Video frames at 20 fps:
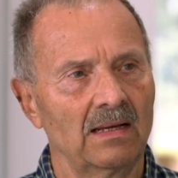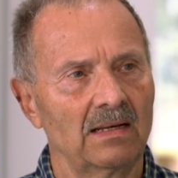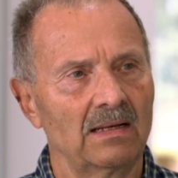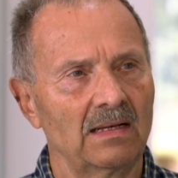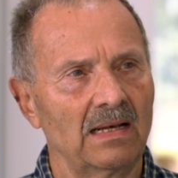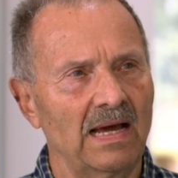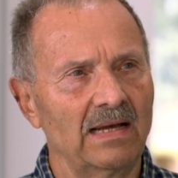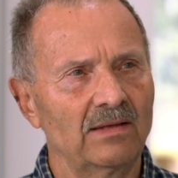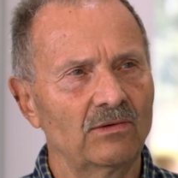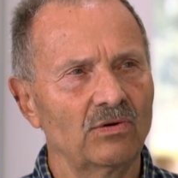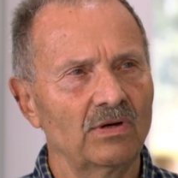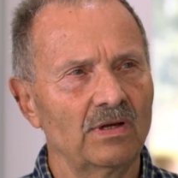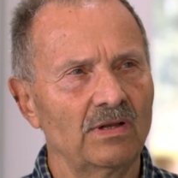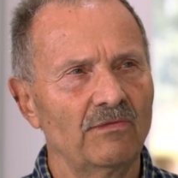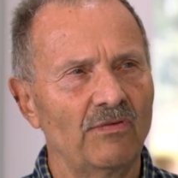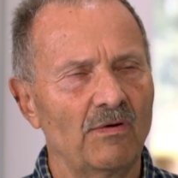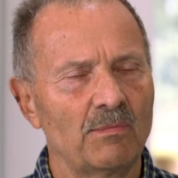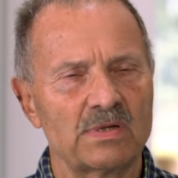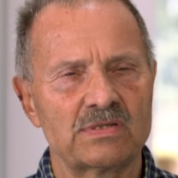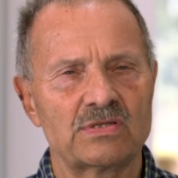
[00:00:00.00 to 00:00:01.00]
Leitung,
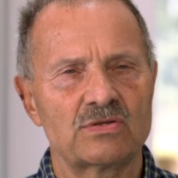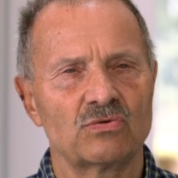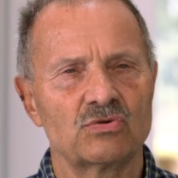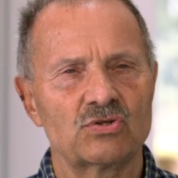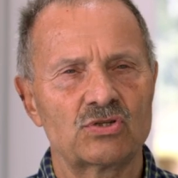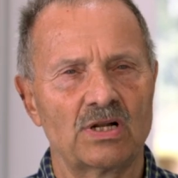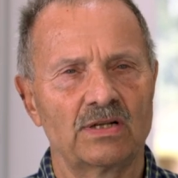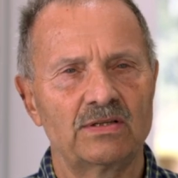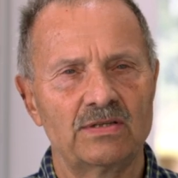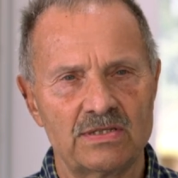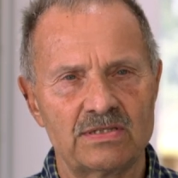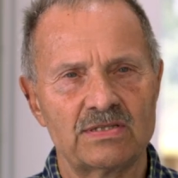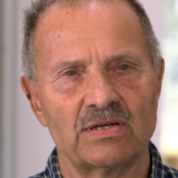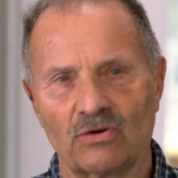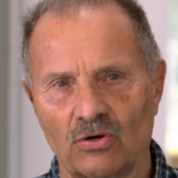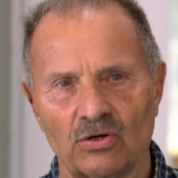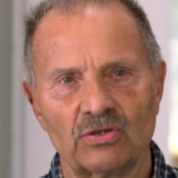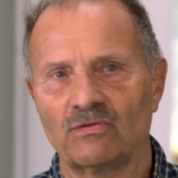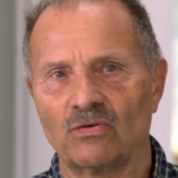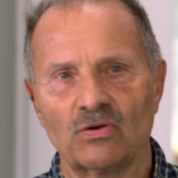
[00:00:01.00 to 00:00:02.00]
Information,
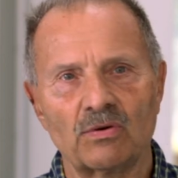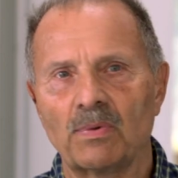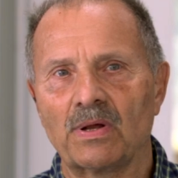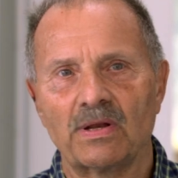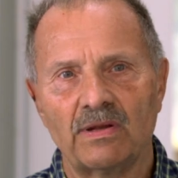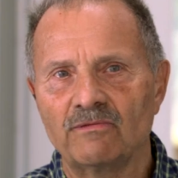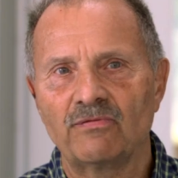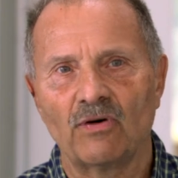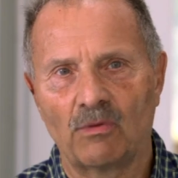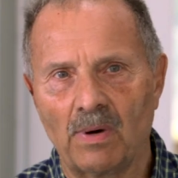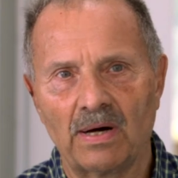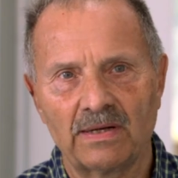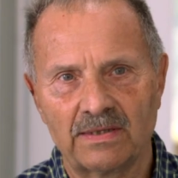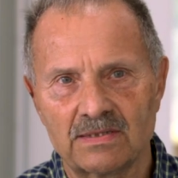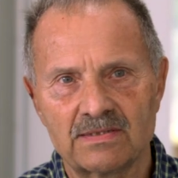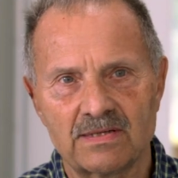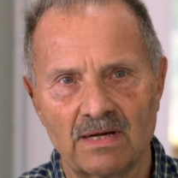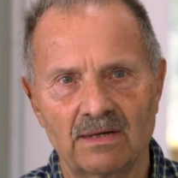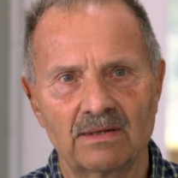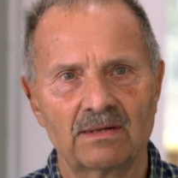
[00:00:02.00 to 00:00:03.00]
Statistik. Heute würde man
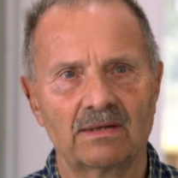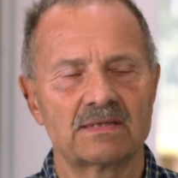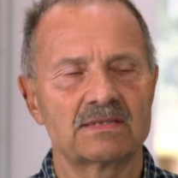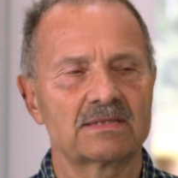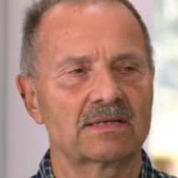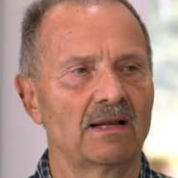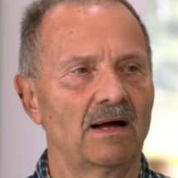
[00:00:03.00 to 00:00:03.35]
Informatik sagen, ganz